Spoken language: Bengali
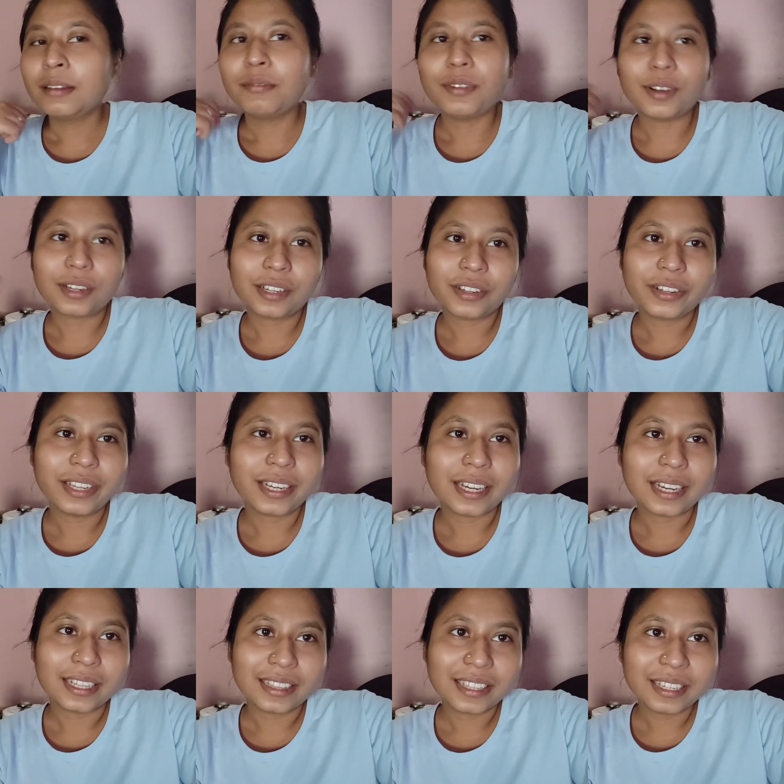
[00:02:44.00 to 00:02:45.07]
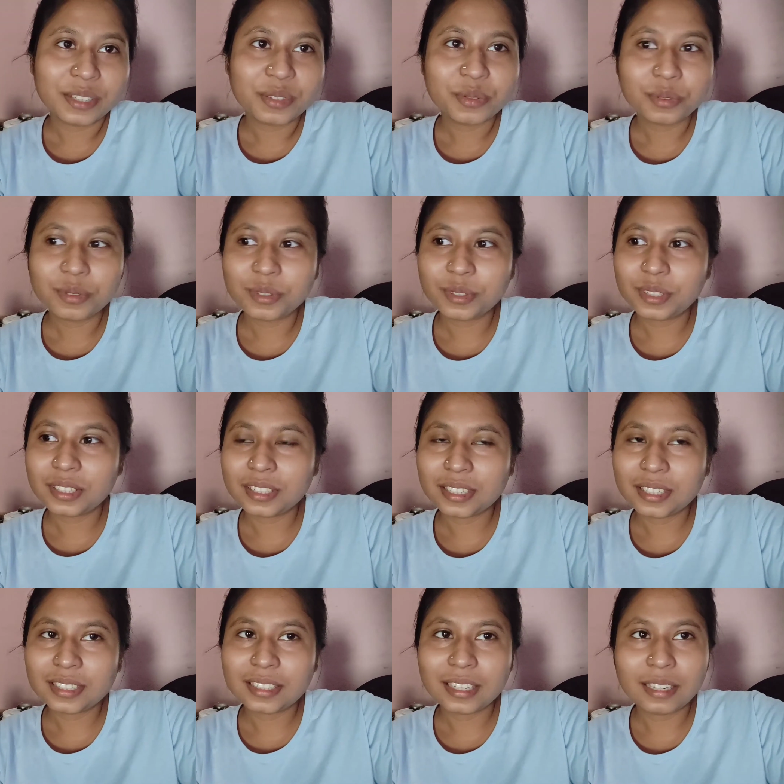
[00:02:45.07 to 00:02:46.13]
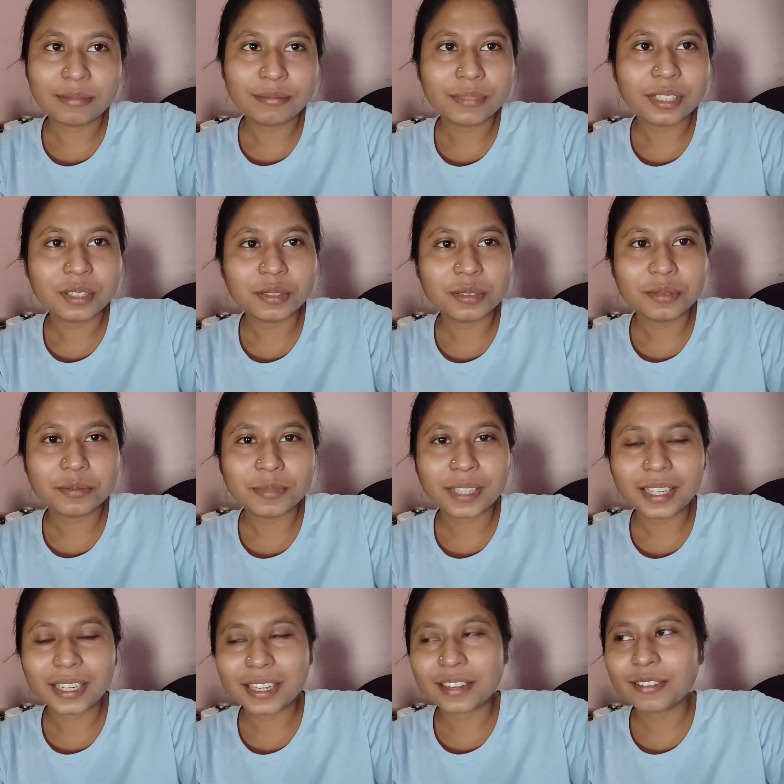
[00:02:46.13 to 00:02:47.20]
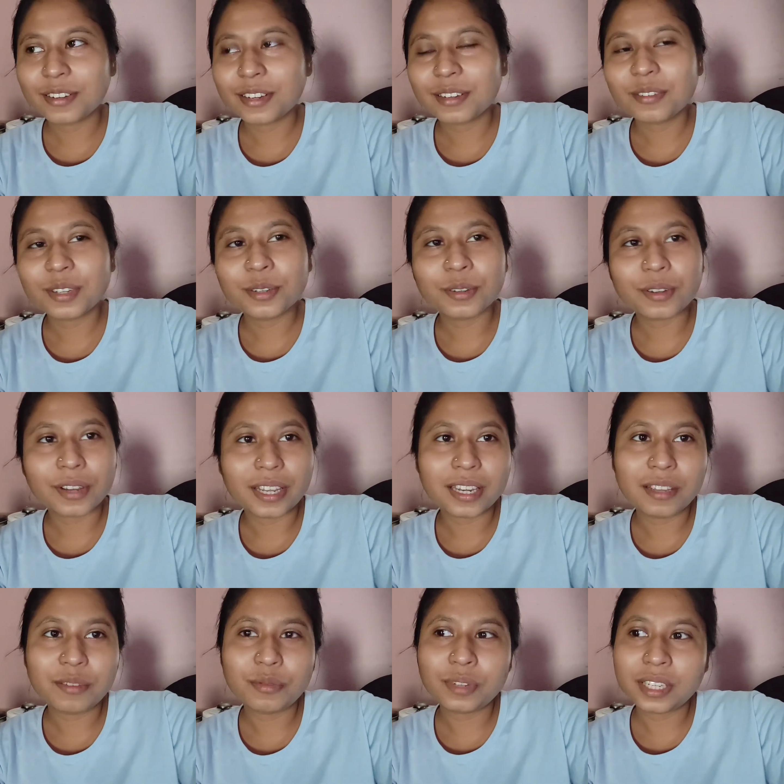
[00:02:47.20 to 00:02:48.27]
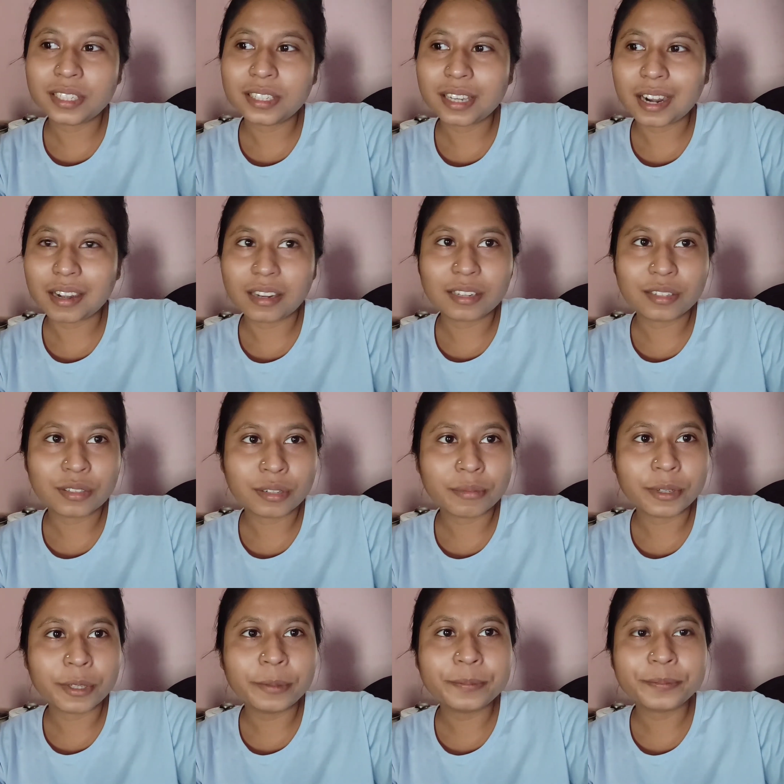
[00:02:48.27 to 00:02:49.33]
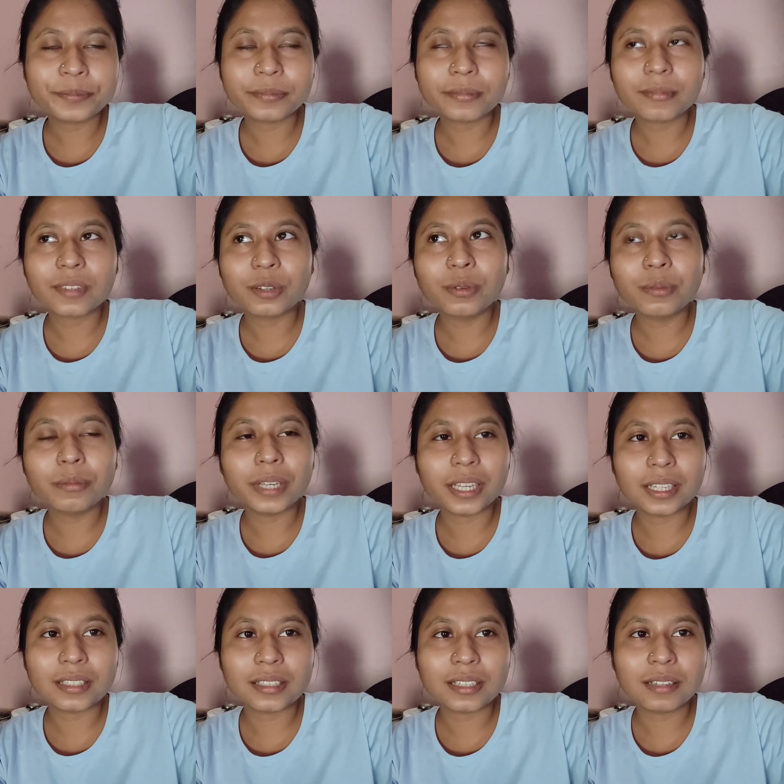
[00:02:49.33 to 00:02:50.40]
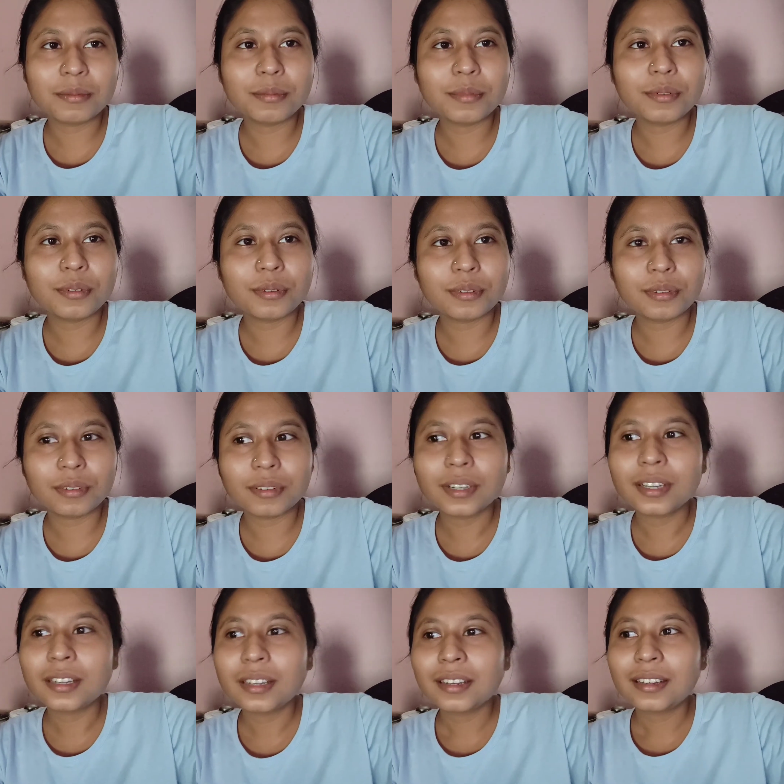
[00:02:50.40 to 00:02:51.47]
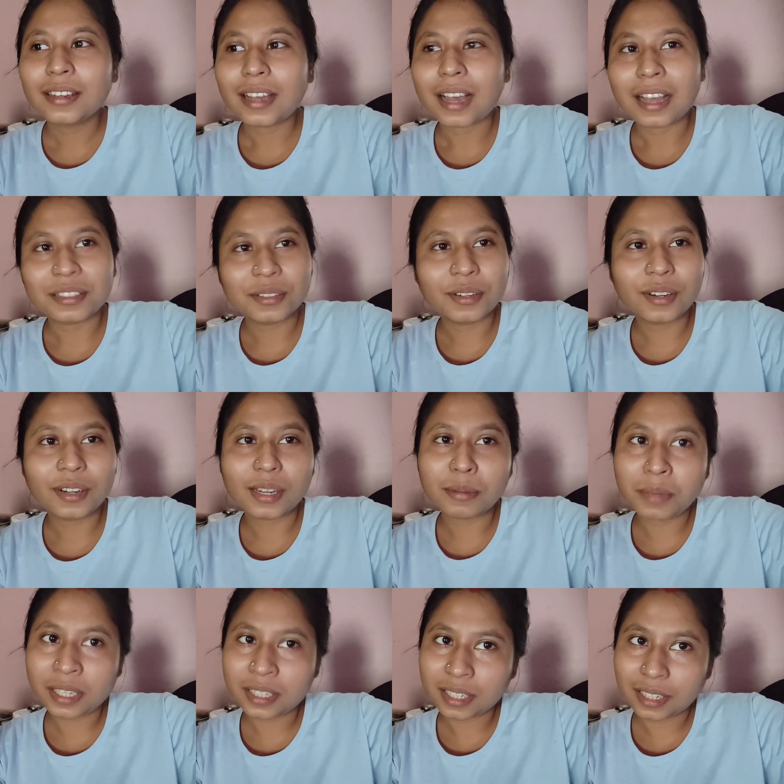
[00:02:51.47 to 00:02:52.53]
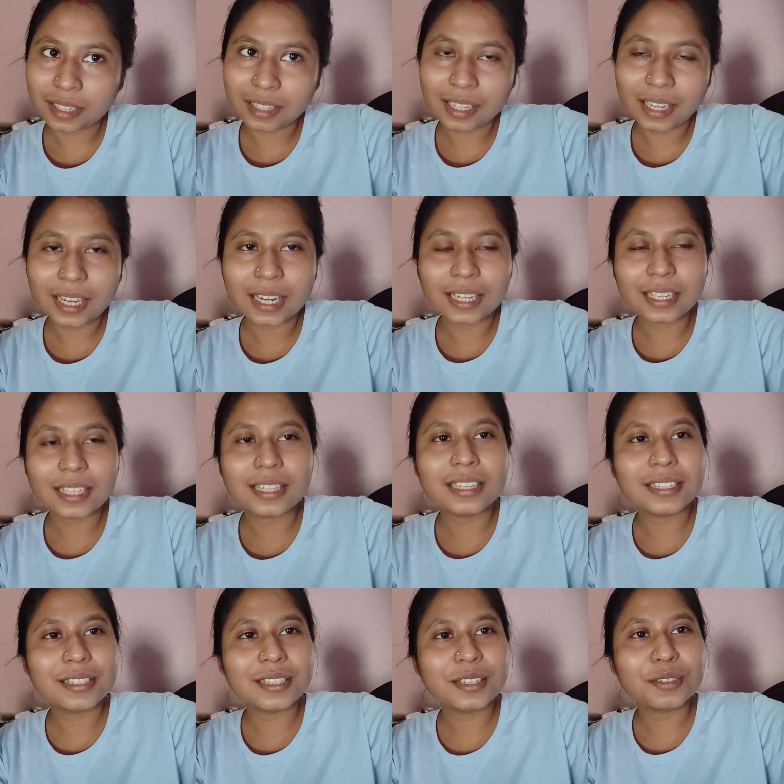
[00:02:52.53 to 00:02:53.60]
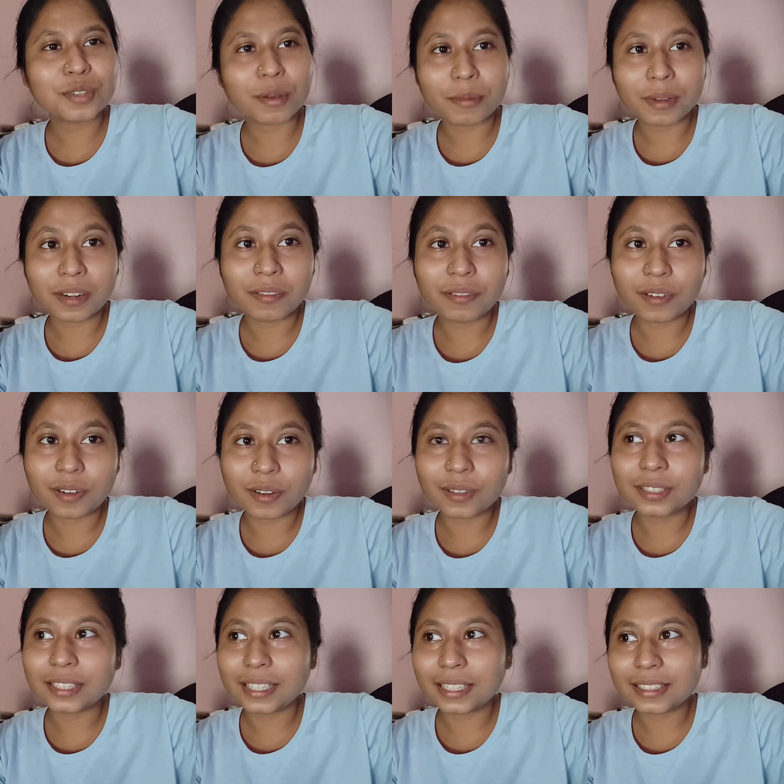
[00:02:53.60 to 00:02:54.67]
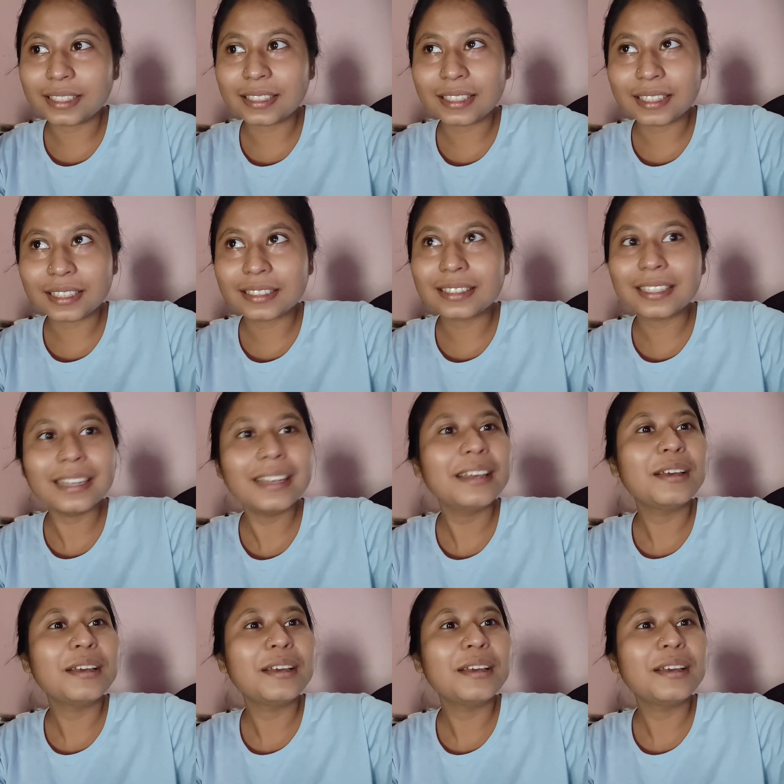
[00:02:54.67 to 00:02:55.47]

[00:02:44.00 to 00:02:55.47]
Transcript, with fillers: ব্লগটা অনেক আগের থেকে শুরু করতে চেয়েছিলাম কিন্তু এটা ওটা করে হয়নি উঠেছি আটটার সময় ঘুম ভেঙেছে পুরো আধ ঘন্টা বিছানাতেই কাটিয়ে দিয়েছি সবার ব্লগ দেখতে দেখতে